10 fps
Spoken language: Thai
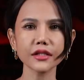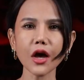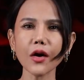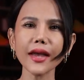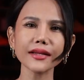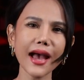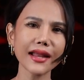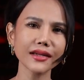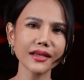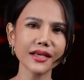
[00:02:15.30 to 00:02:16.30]
สองเหตุกา
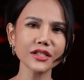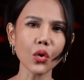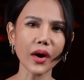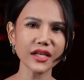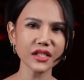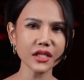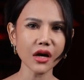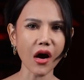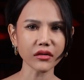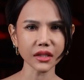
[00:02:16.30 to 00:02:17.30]
รณ์นี้ส่งให้ชื่อ
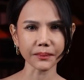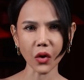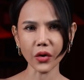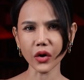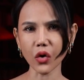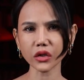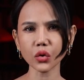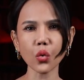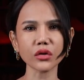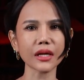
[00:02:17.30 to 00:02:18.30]
ของสิบโทโนต
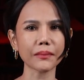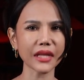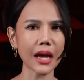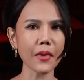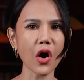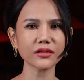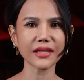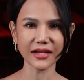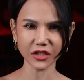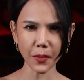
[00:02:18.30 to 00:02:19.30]
ถูกจับตามอง
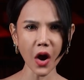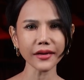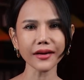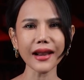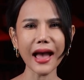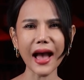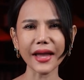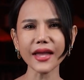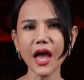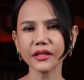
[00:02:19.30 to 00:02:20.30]
จากเจ้าพ่อทั้งหลา
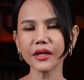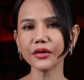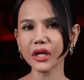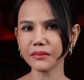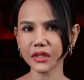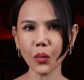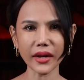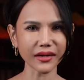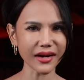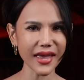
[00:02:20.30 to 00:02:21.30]
ยที่เริ่มจะห
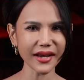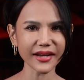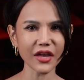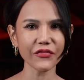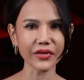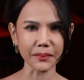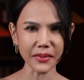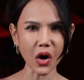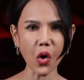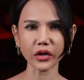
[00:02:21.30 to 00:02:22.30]
วั่นเกรงในฝี
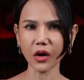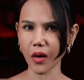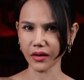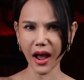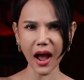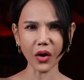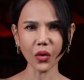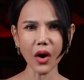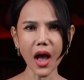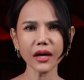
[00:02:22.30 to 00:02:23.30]
มือโหดของเขา
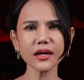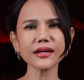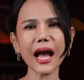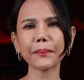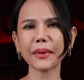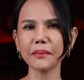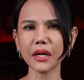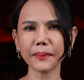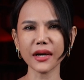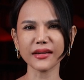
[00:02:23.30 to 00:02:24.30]
คือการเป็น
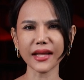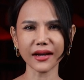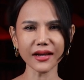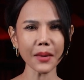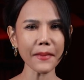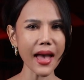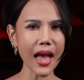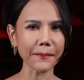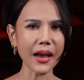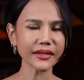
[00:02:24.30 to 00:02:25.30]
มือปืนในเครื่องแบ
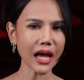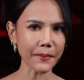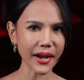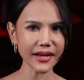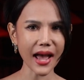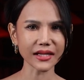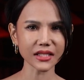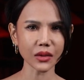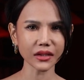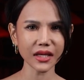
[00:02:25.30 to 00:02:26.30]
บทำให้ทาง
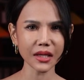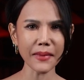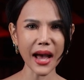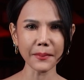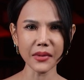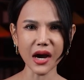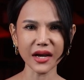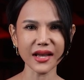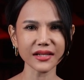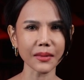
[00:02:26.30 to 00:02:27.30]
เจ้าหน้าที่บ้านเมือง
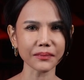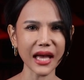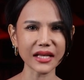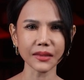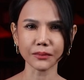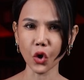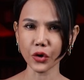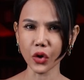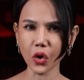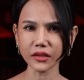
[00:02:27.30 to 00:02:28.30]
ยังจับตาสิบโท
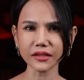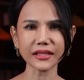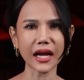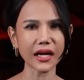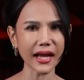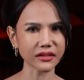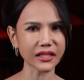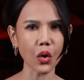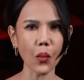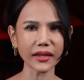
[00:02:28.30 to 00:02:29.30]
โนตสังกัด
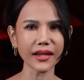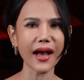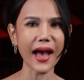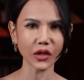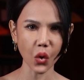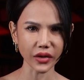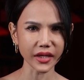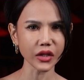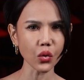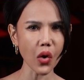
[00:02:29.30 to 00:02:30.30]
สารวัตรทหารคน
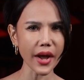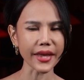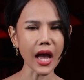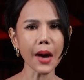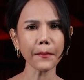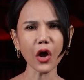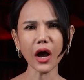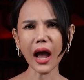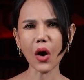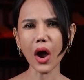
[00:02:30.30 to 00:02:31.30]
นี้ด้วยเพราะ
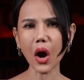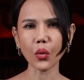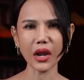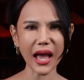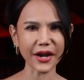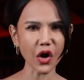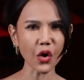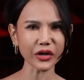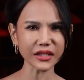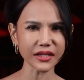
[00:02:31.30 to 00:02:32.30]
เขาเอาเวลาน
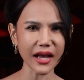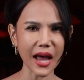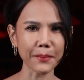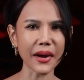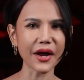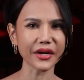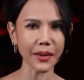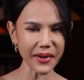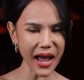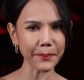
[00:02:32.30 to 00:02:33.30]
อกราชการมา
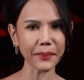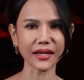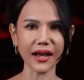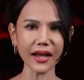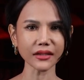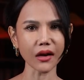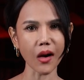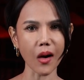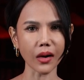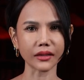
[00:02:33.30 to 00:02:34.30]
รับงานเป็นฆาต
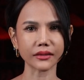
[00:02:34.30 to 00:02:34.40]
กร